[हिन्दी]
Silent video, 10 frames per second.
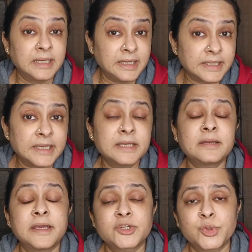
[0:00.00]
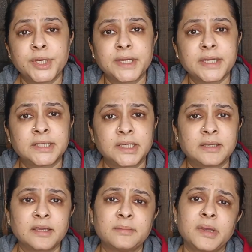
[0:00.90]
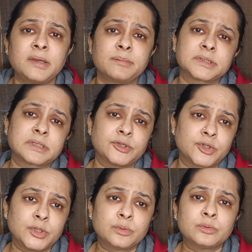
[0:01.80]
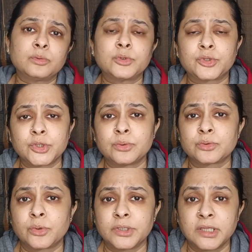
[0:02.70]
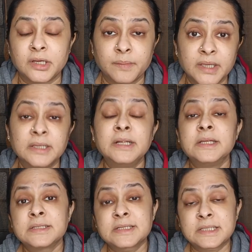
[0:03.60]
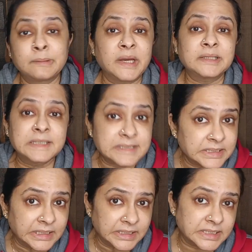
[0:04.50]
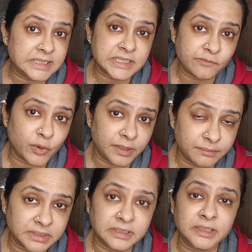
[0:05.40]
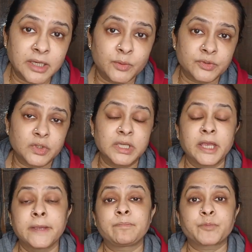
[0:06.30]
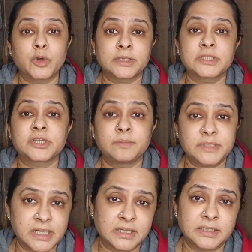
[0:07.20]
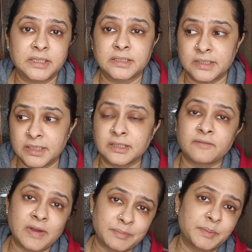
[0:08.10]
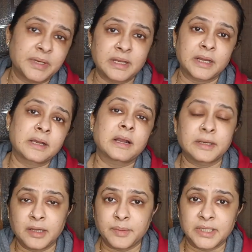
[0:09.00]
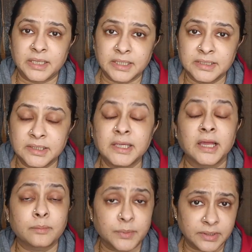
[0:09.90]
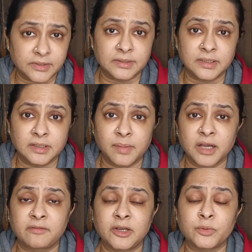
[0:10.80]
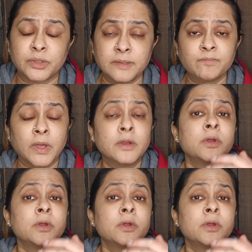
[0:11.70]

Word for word: लेकिन ऐश्वर्या कहती है नहीं मैं हिम्मत करती हूँ उठती हूँ थोड़ी देर में जिसके बाद किसी तरीके से वो हिम्मत करके उठती है और किचन में जाकर देखती है तब वहाँ पर मन्नारा खाना बना रही थी हेल्प कर रही थी दिमाग वालों की